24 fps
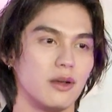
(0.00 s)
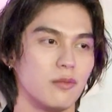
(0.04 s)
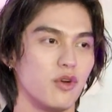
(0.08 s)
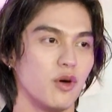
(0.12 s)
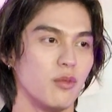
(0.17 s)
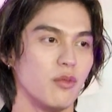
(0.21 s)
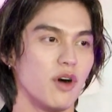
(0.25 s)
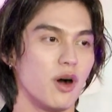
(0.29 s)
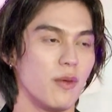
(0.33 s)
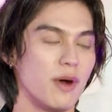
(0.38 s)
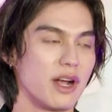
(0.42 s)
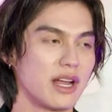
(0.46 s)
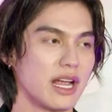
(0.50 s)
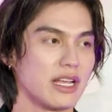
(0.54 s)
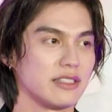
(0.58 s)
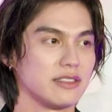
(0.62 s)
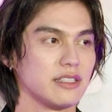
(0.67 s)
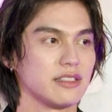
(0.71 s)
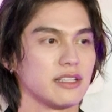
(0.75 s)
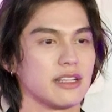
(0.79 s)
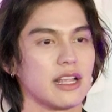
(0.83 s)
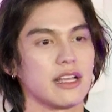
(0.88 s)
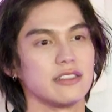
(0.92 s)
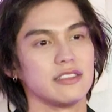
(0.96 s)
ผมมองว่าการเซ็
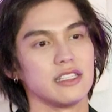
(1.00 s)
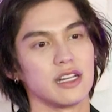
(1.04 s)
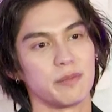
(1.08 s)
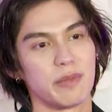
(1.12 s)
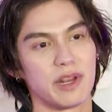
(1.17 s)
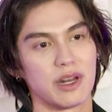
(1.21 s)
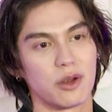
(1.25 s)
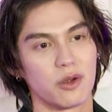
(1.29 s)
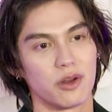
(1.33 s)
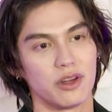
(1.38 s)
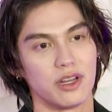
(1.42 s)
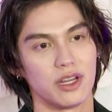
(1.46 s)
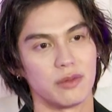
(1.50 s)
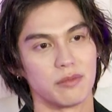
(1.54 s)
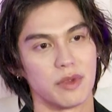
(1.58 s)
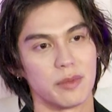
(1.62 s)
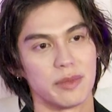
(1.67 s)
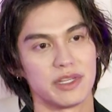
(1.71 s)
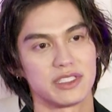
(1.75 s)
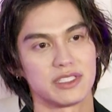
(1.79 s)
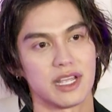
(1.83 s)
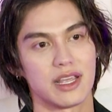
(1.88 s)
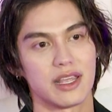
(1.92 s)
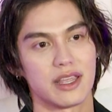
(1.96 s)
นสัญญาศิลปินคนหนึ่งมัน
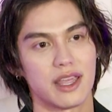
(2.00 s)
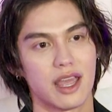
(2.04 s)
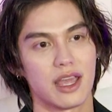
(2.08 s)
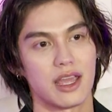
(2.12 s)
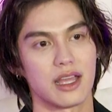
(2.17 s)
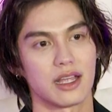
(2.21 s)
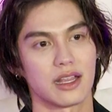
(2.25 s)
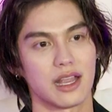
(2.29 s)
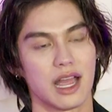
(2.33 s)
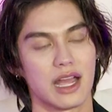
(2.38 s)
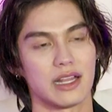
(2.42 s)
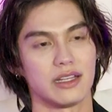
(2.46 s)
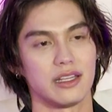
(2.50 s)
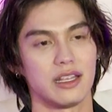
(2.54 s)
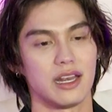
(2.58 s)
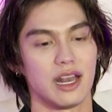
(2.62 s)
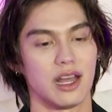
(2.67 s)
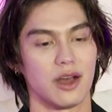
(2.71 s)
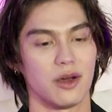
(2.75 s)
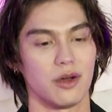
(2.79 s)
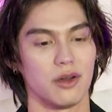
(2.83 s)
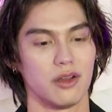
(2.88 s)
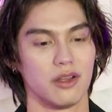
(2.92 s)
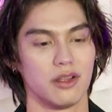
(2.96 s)
ไม่ใช่แค่การที่เรา